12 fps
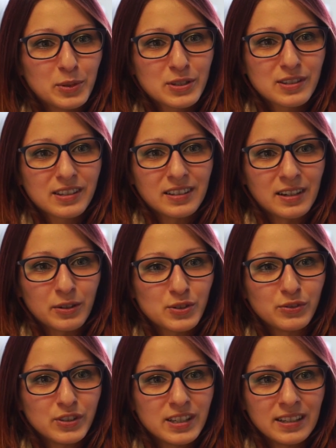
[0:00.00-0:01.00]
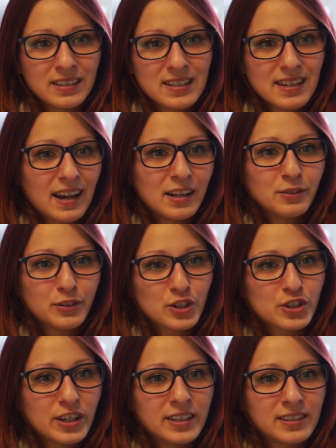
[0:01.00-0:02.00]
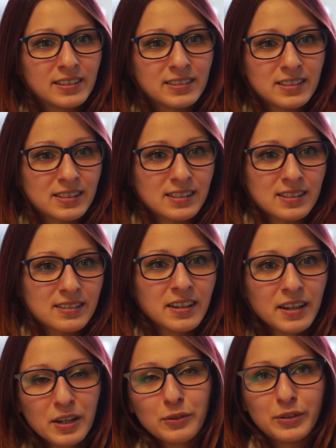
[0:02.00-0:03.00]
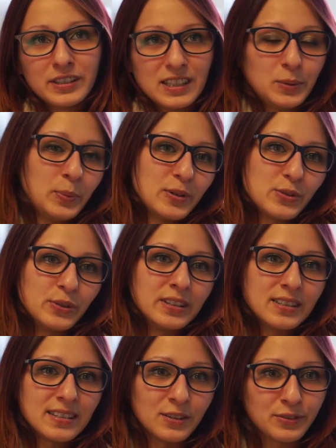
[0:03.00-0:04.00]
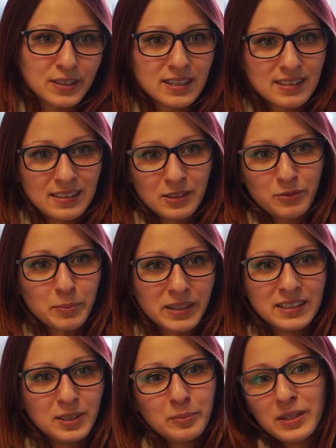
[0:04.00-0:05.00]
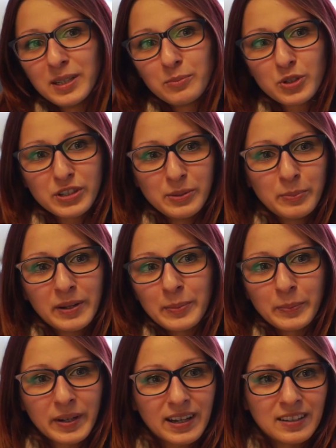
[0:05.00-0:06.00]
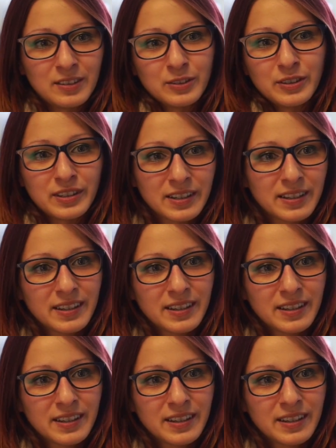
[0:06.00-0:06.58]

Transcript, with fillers: muss, genauso wie seine Zahlenverständnis. Das finde ich persönlich sehr faszinierend, wenn man nie im Leben stehen bleiben kann. Und